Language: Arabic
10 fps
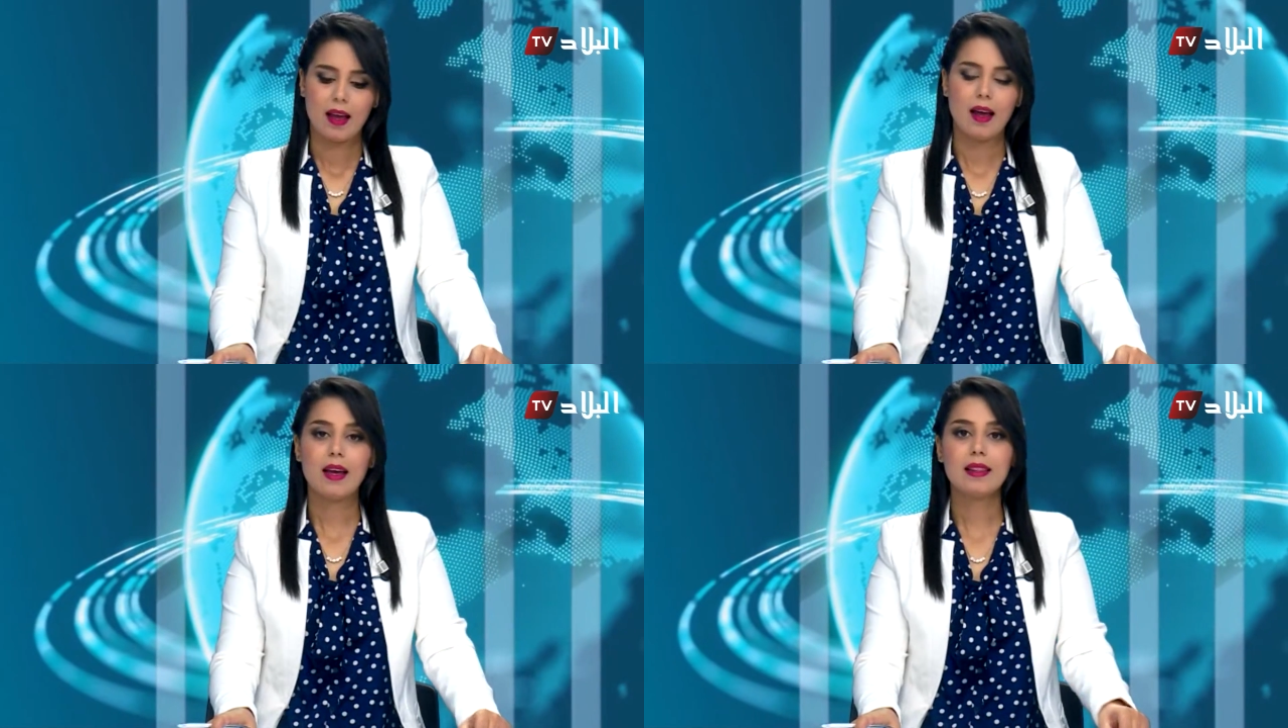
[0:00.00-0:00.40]

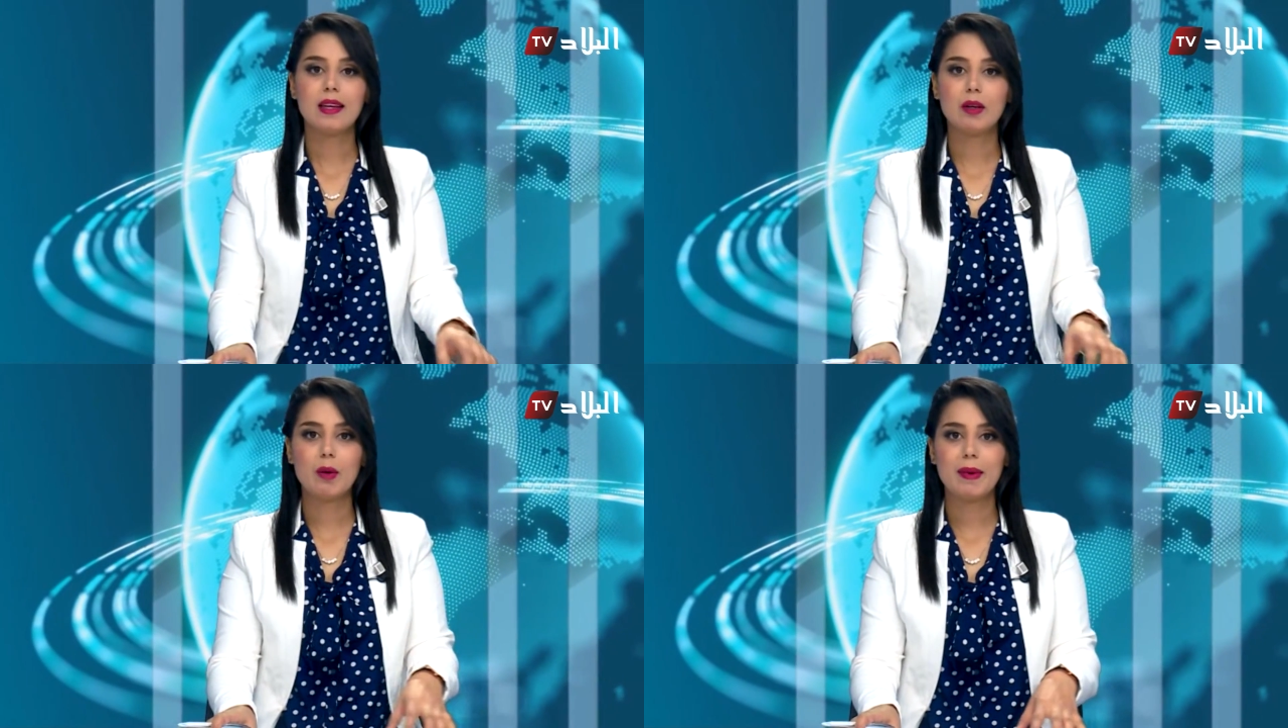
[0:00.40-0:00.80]

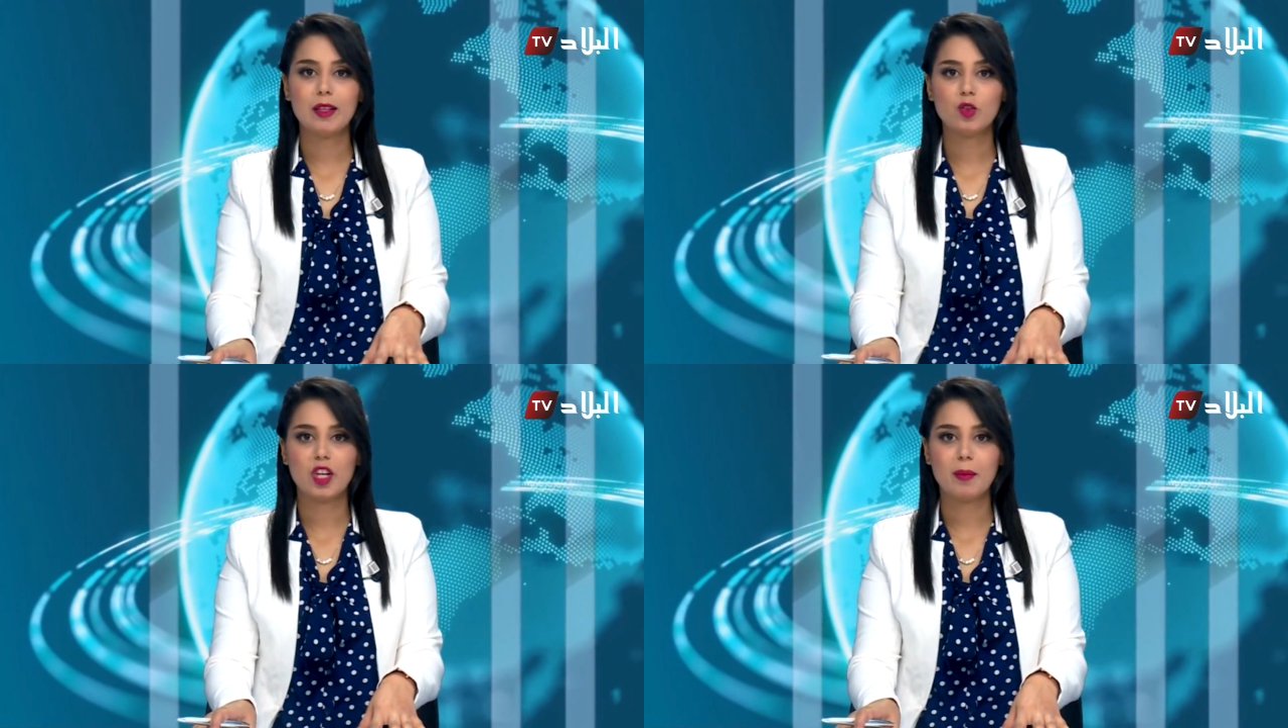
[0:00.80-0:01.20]
هذا
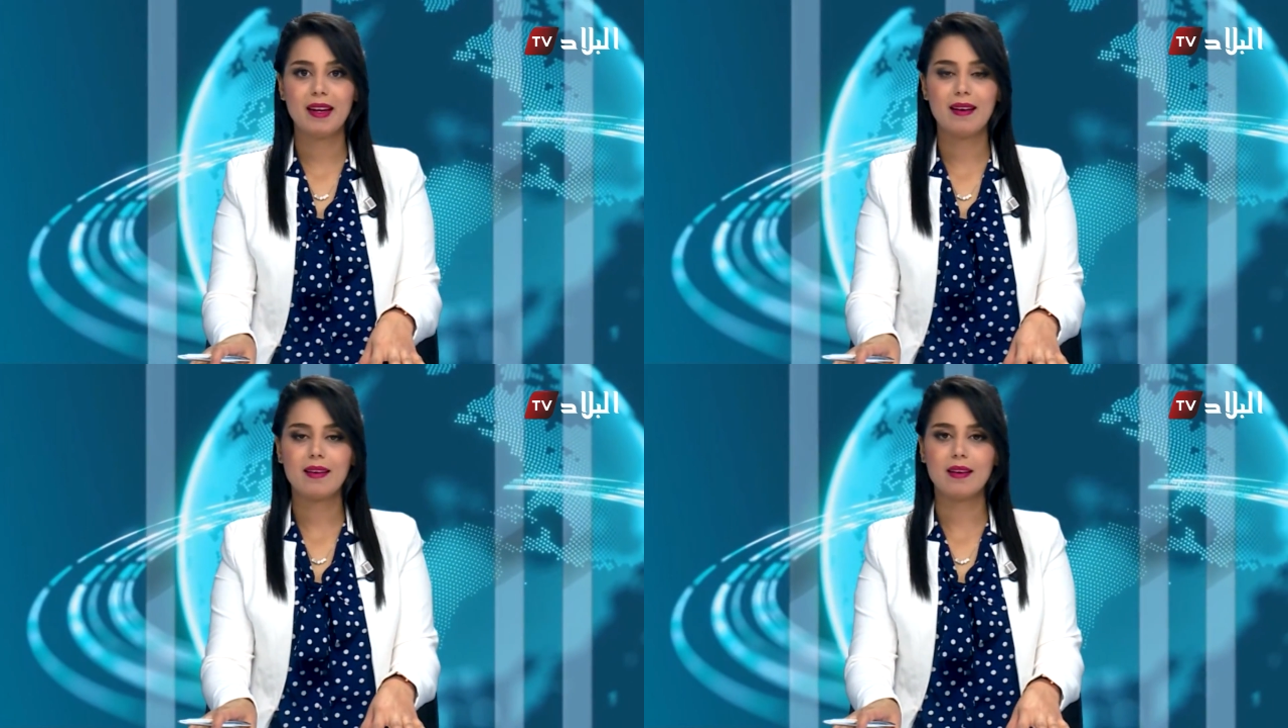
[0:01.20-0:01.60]
ومن جانب
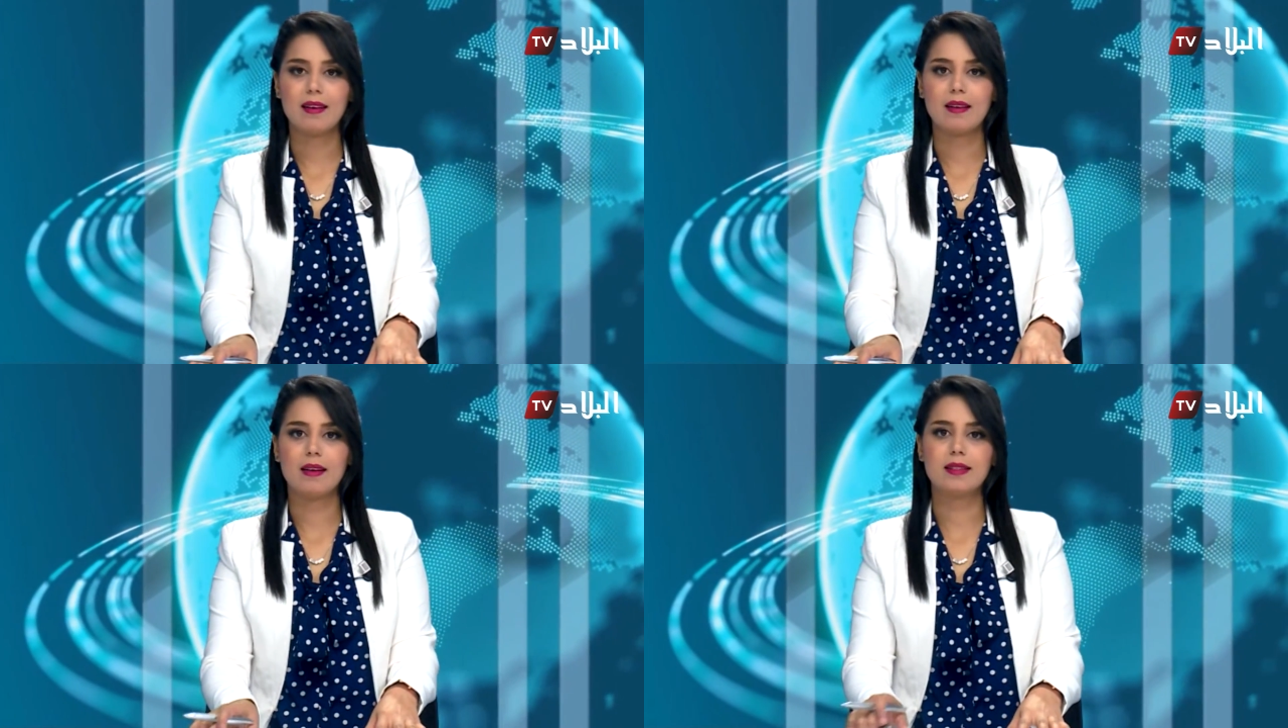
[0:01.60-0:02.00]

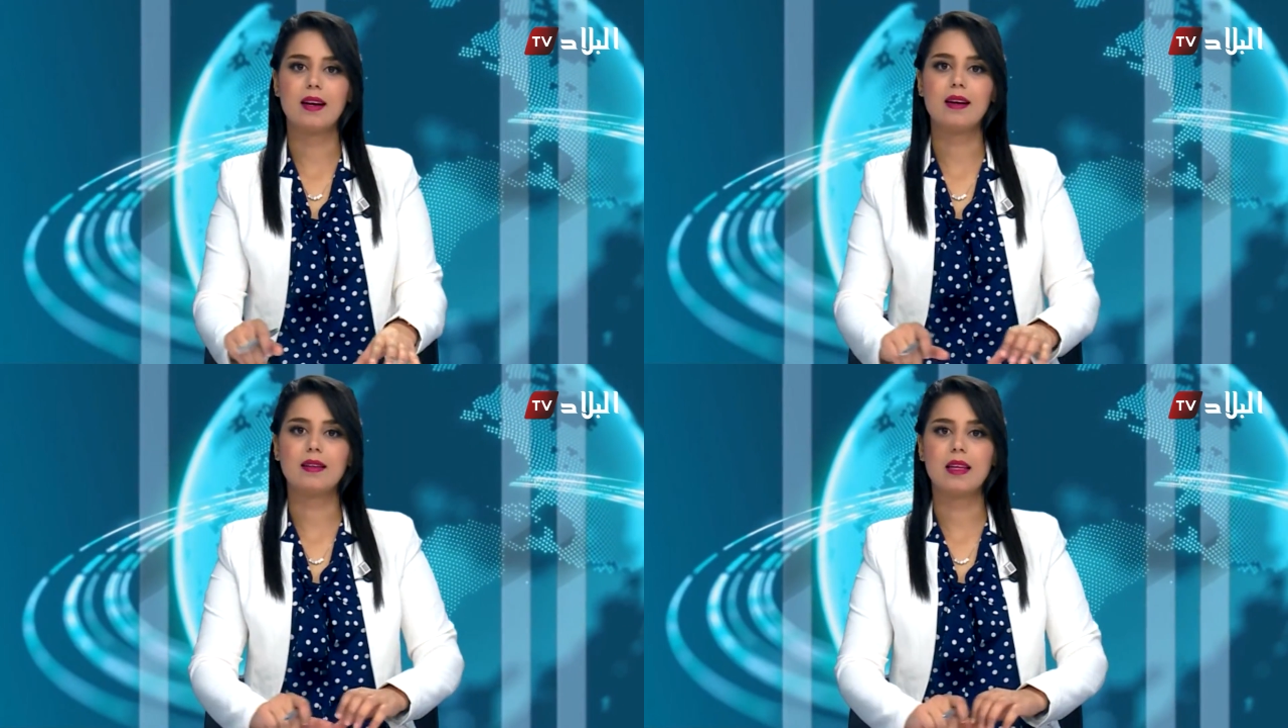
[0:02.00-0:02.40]
آخر
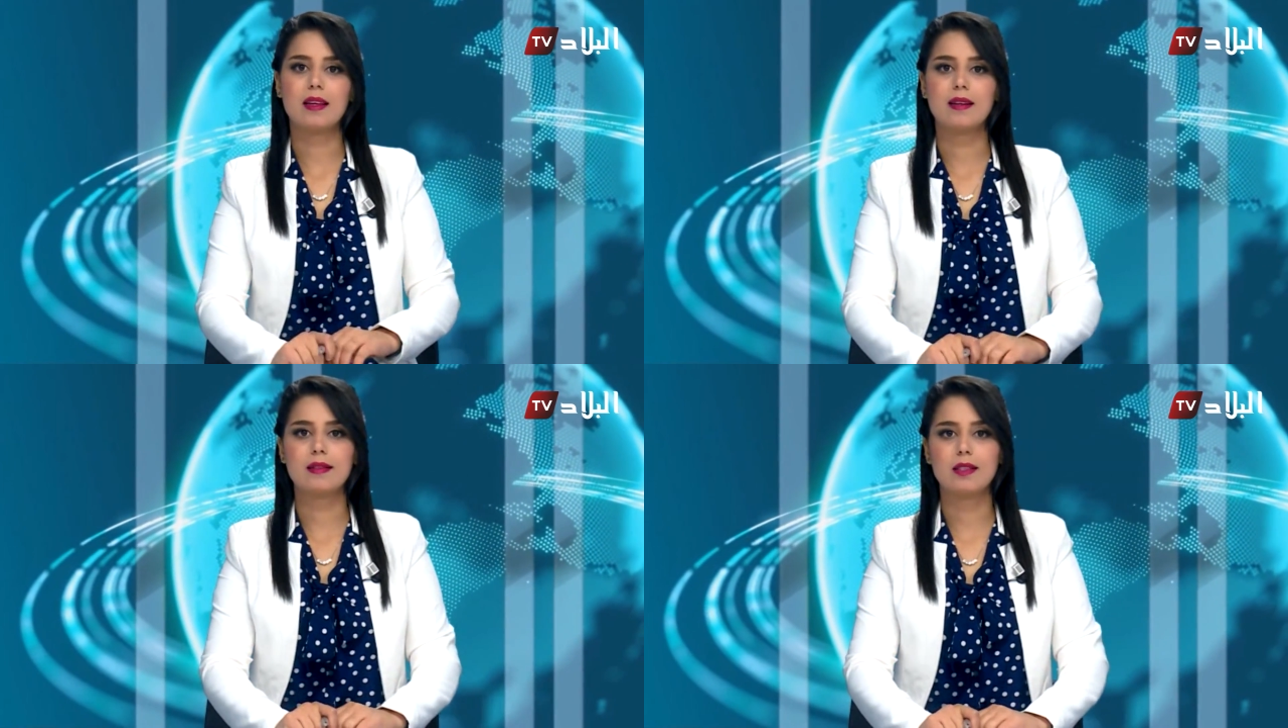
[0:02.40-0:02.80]

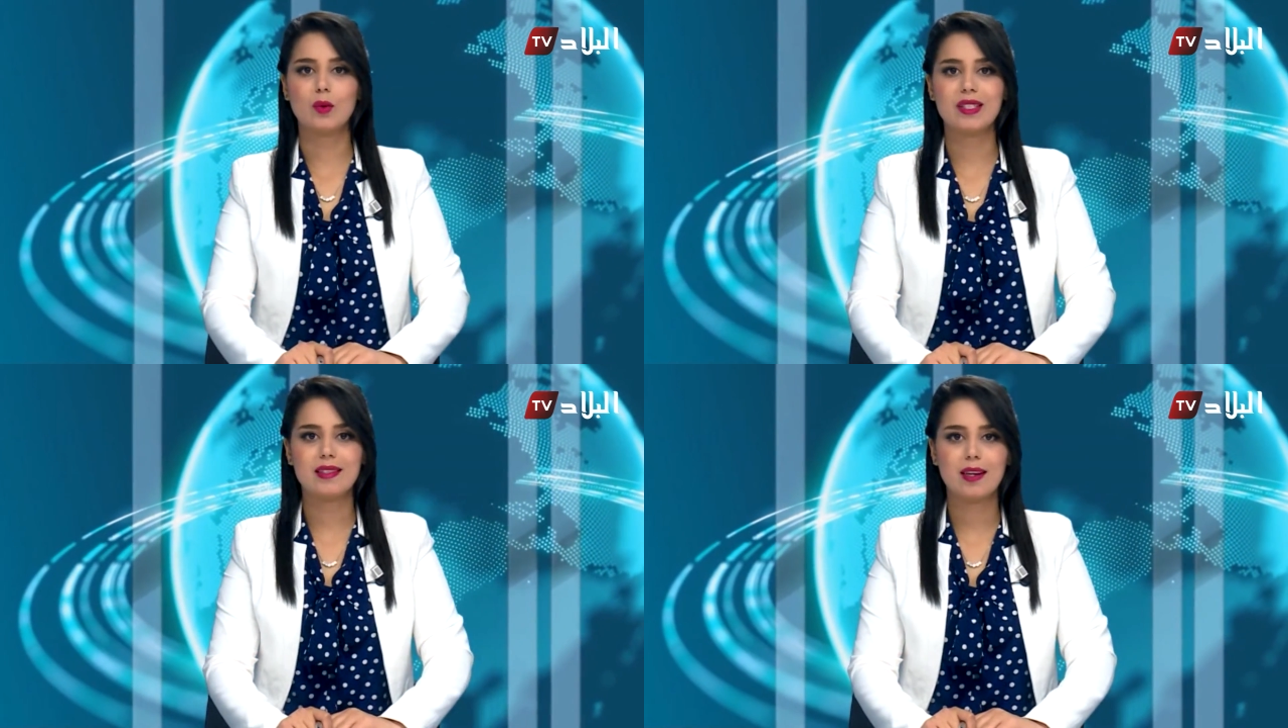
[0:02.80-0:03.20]
تحدثت
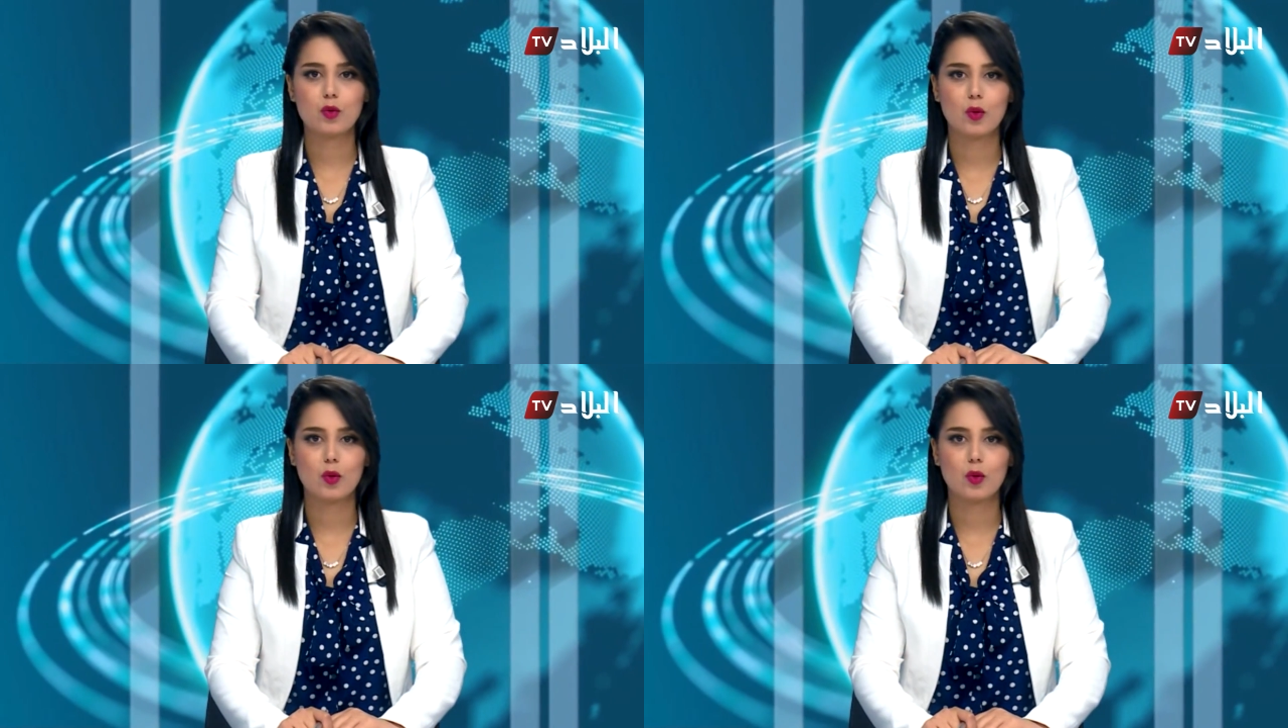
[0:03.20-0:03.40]
وزيرة